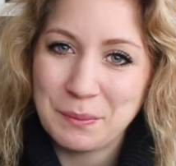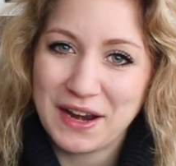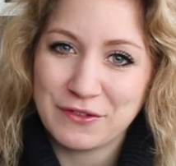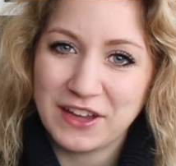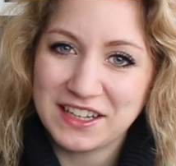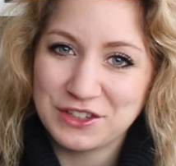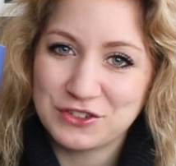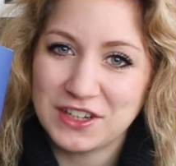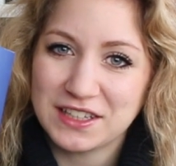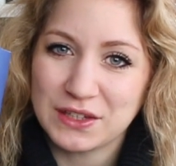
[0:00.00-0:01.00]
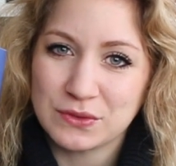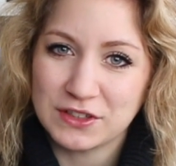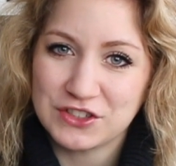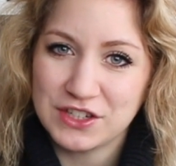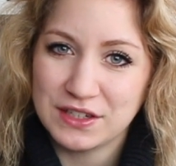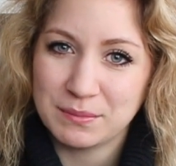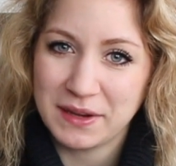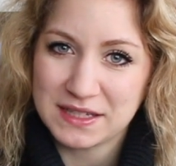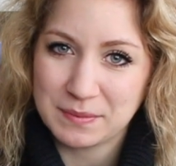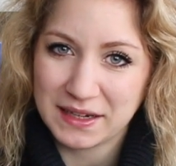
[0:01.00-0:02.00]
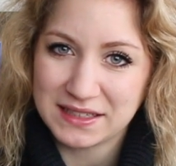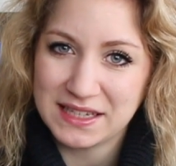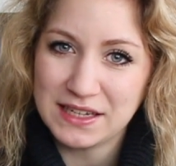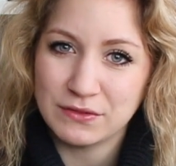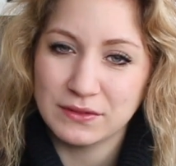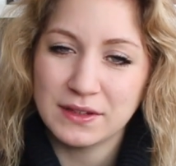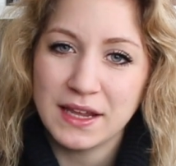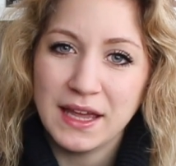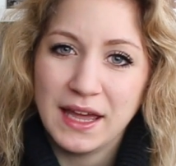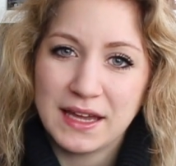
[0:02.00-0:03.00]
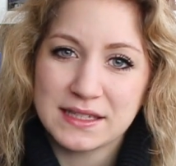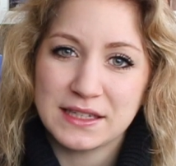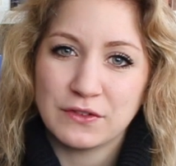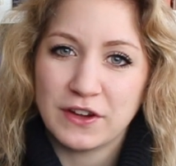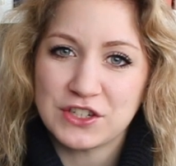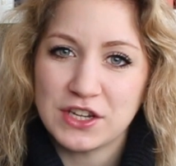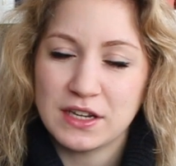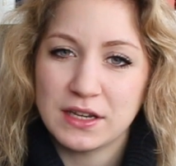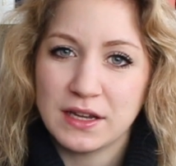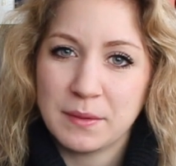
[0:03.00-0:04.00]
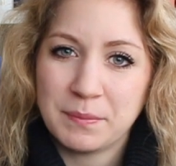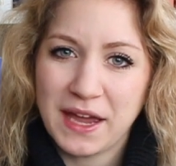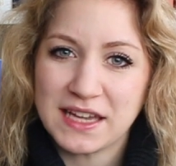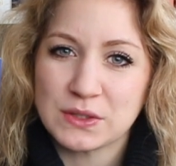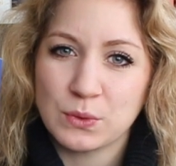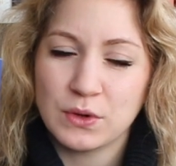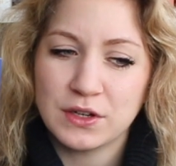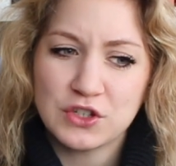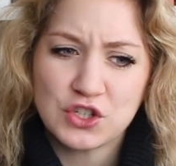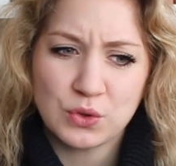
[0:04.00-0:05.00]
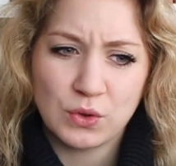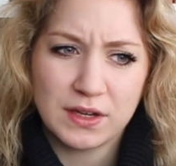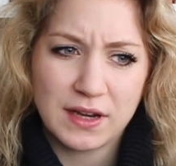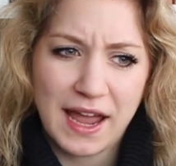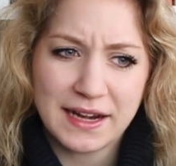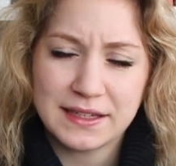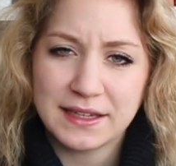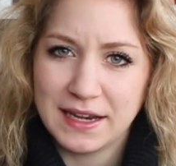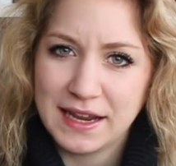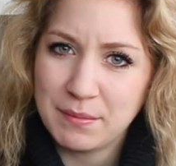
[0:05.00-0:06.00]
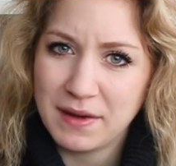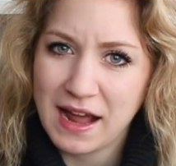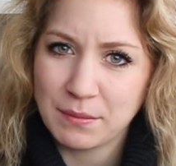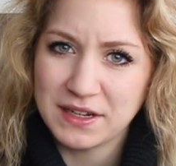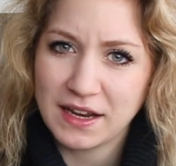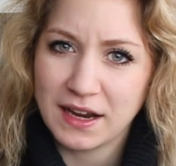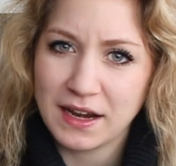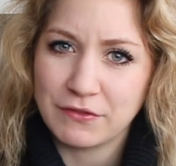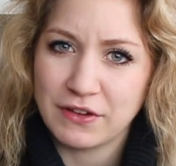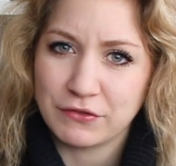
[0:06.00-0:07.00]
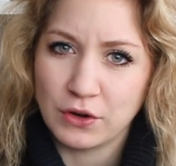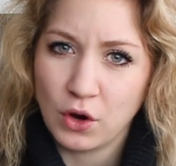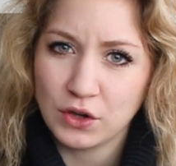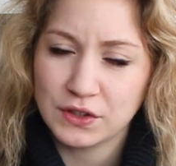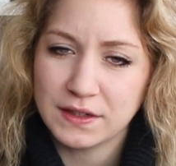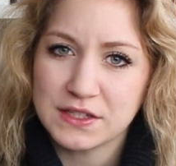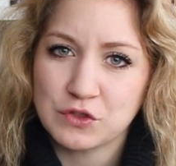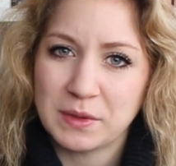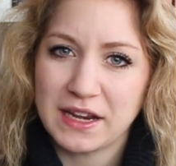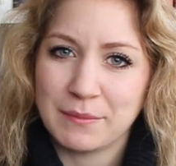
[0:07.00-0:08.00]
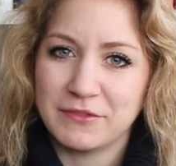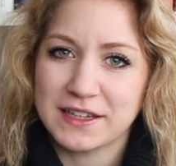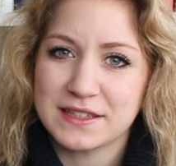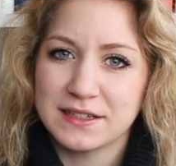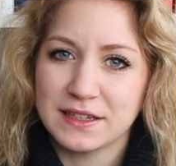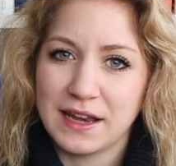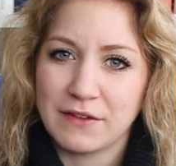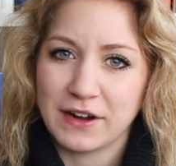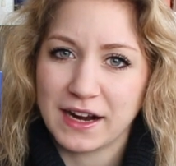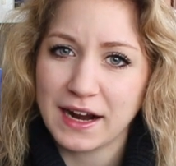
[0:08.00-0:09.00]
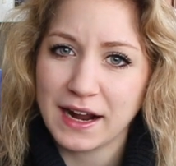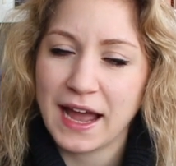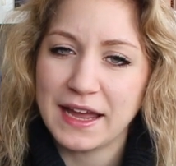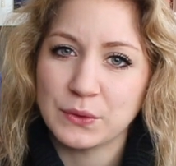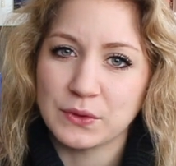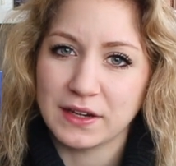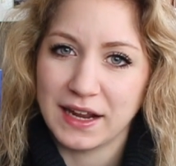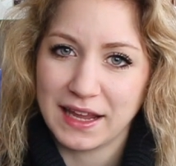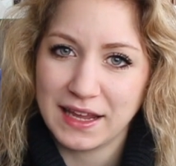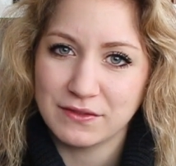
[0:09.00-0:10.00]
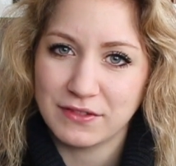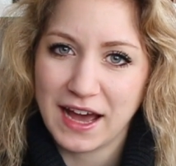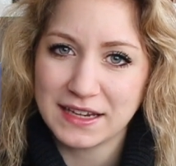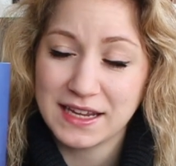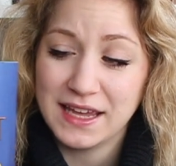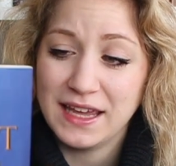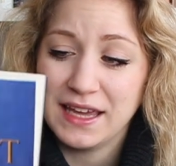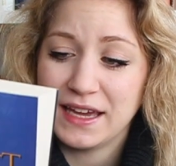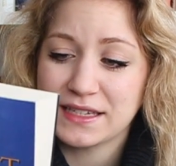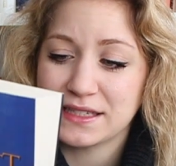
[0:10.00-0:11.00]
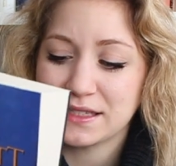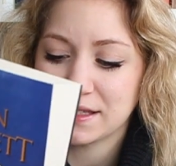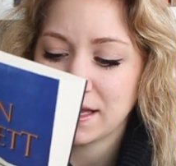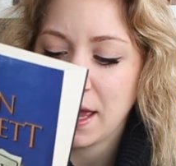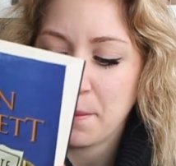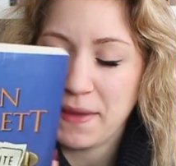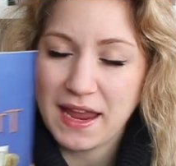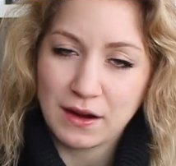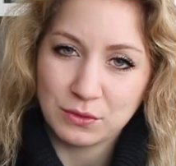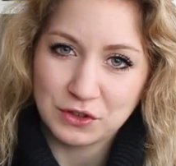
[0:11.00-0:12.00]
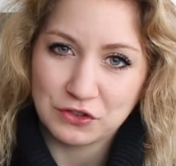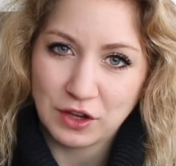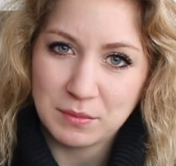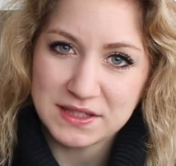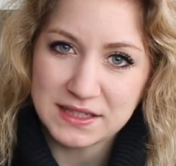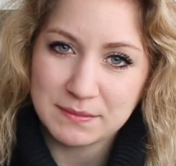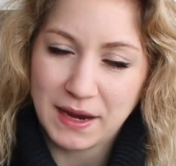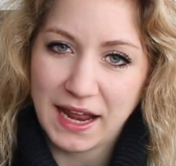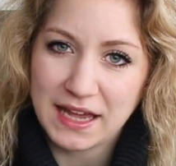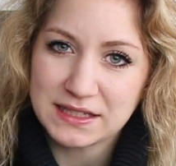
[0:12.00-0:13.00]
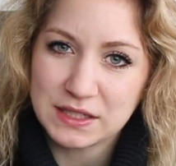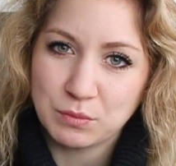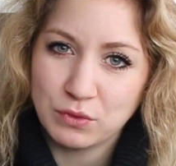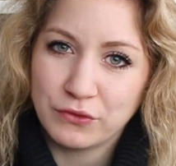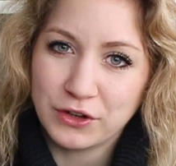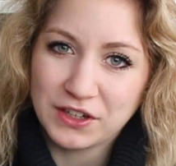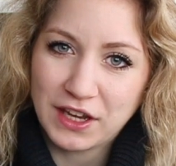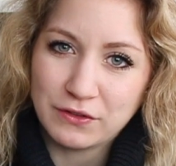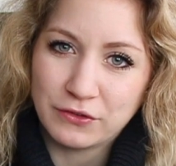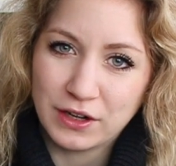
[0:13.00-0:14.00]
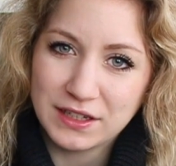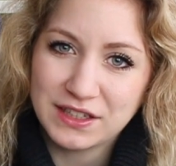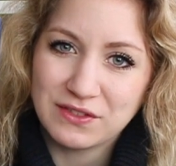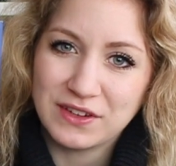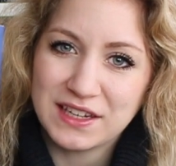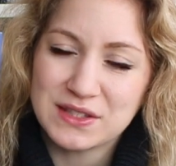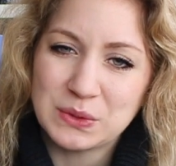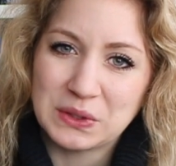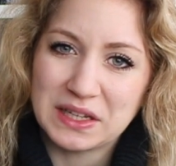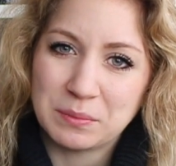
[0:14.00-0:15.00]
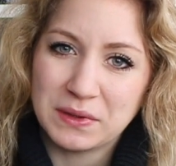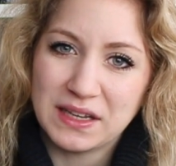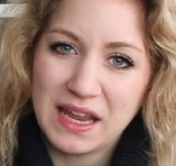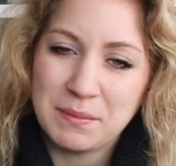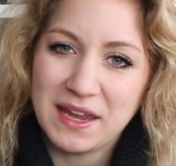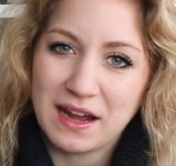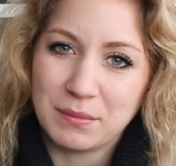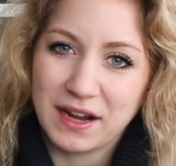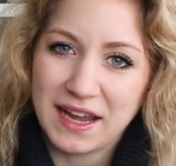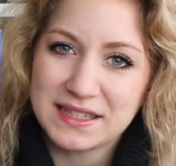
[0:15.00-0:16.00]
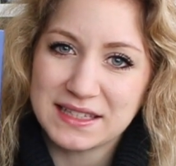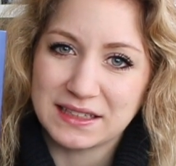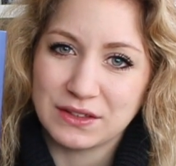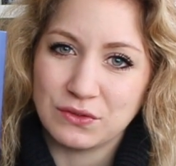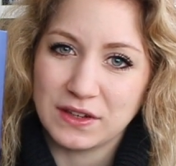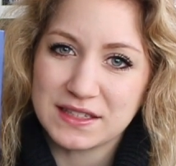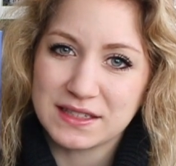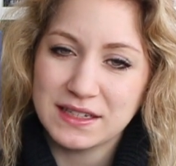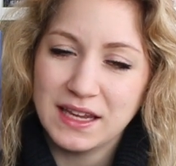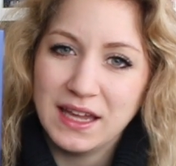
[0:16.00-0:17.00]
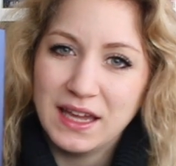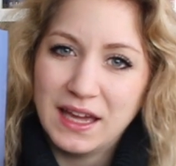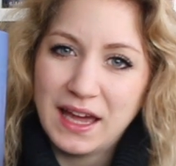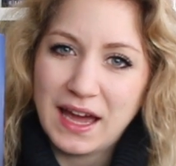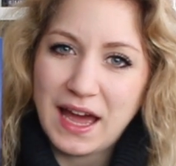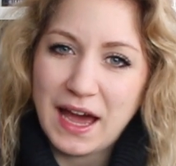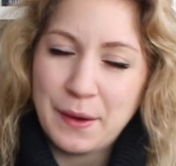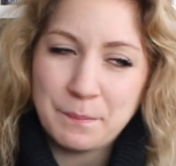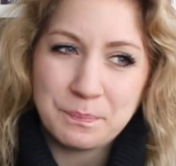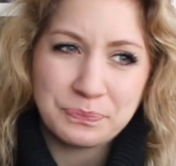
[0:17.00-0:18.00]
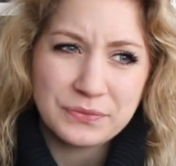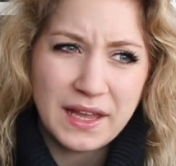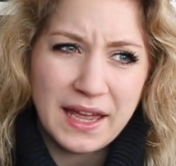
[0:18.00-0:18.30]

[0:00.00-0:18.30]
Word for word: Man erfährt die Geschichte aus verschiedenen Perspektiven Perspektiven. Es sind verschiedene Personen schon eigentlich ihr Leben lang miteinander verflochten. Es spielt abwechselnd in der Vergangenheit und in der Gegenwart. Es ist mega gut geschrieben. Es ist mein erstes Buch von Ken Follett gewesen und ich bin mega begeistert gewesen. Ähm,